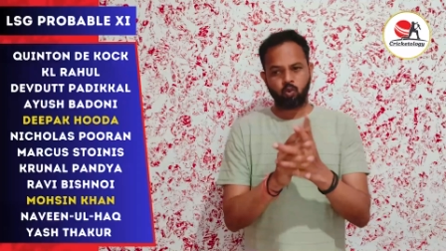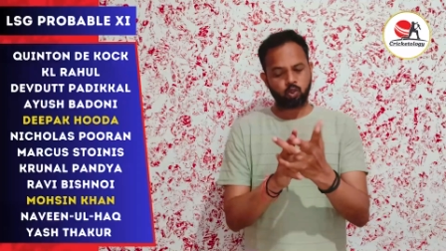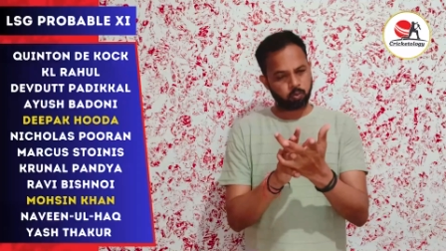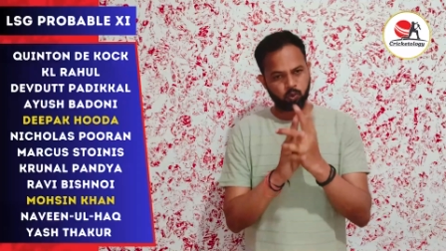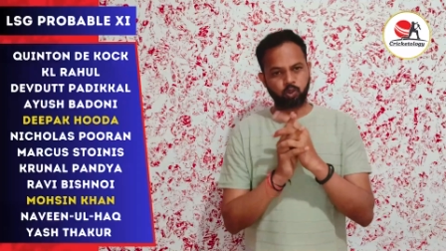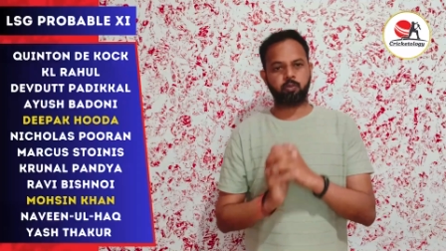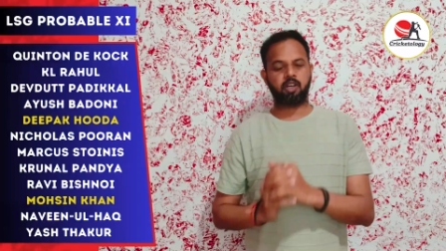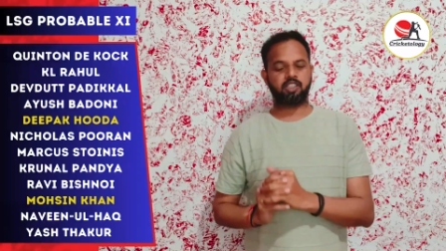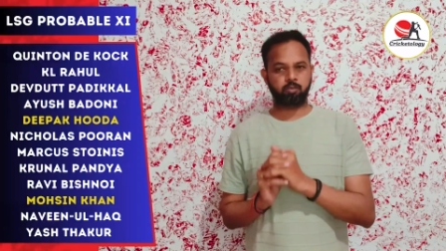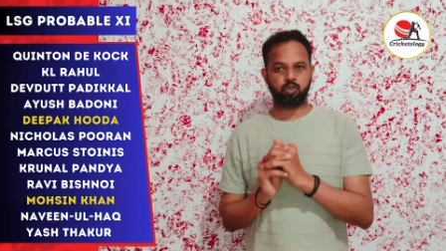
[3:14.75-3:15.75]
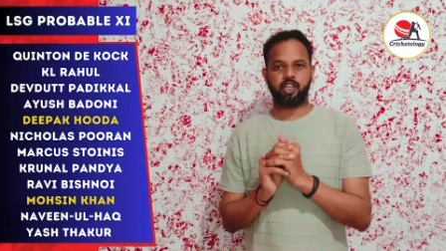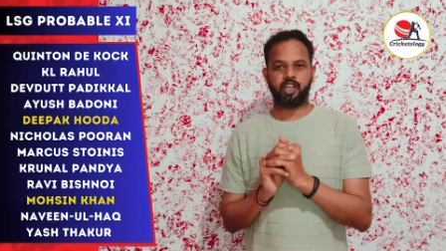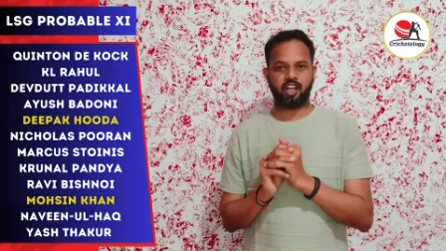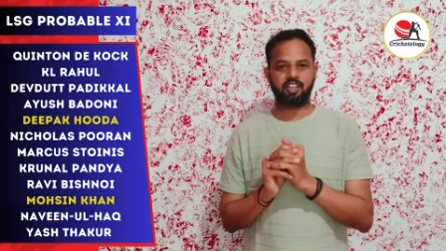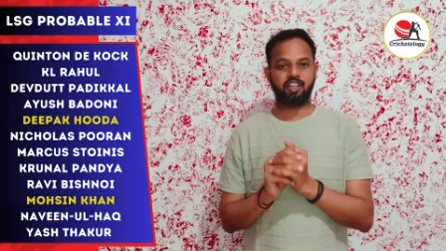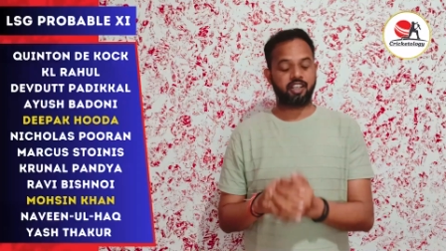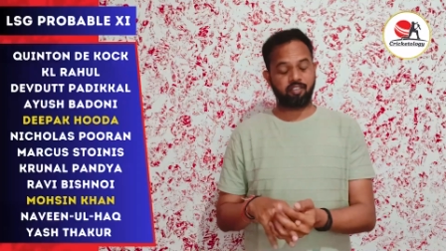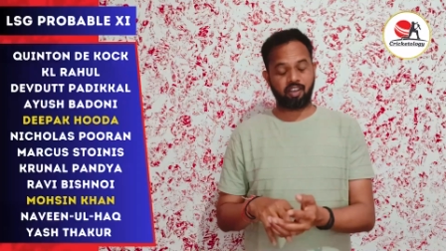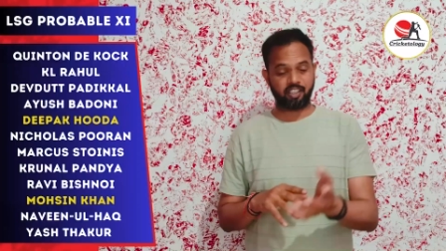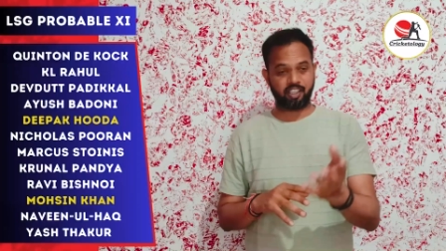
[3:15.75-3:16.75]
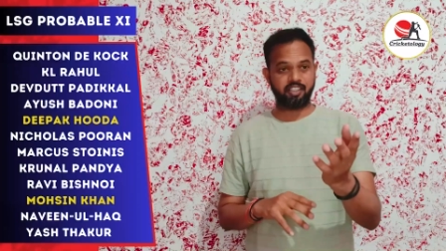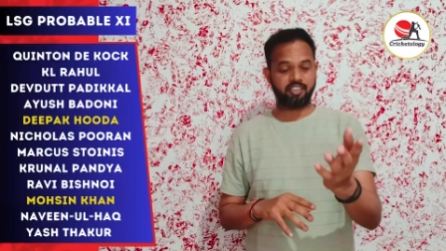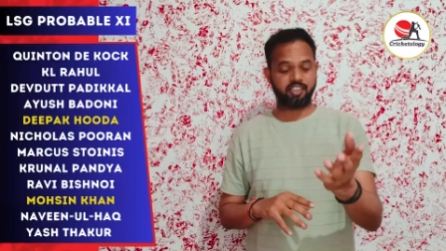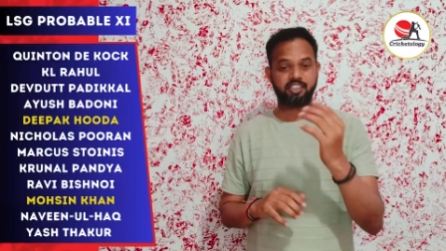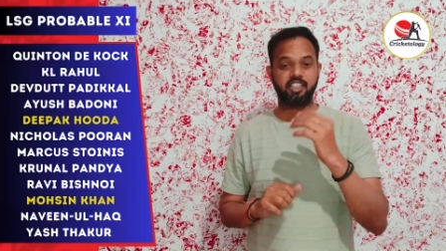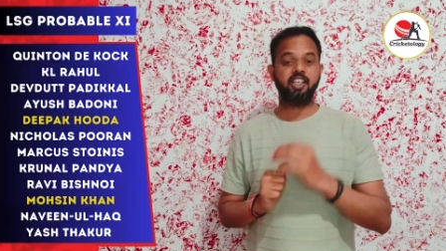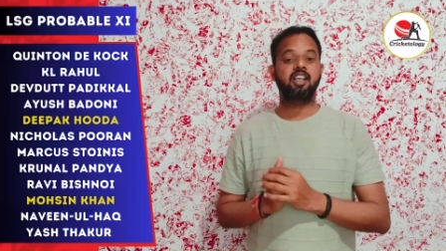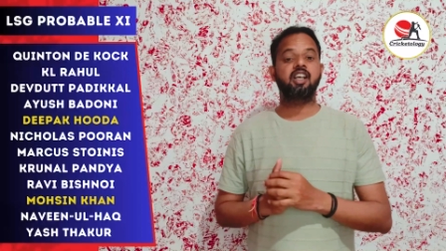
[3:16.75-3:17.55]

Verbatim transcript: उसमें कुछ बातें मुझे हैरान करने वाली रही जैसे